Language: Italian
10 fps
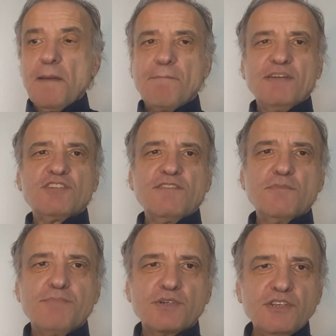
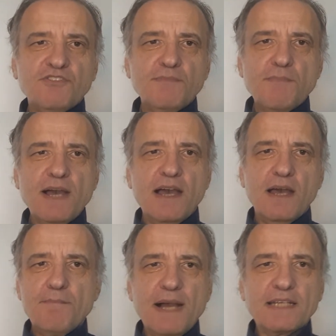passavano pochissime
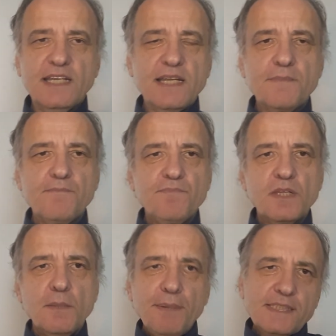ma macchine,
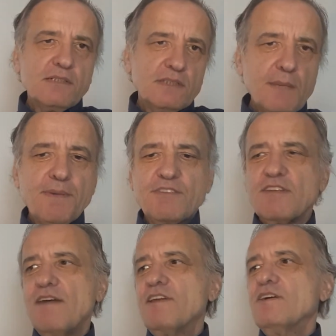però ne
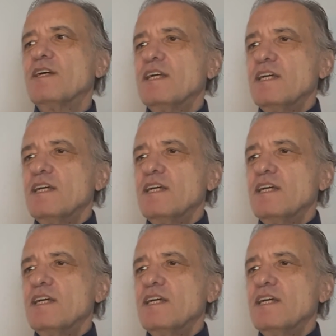passavano.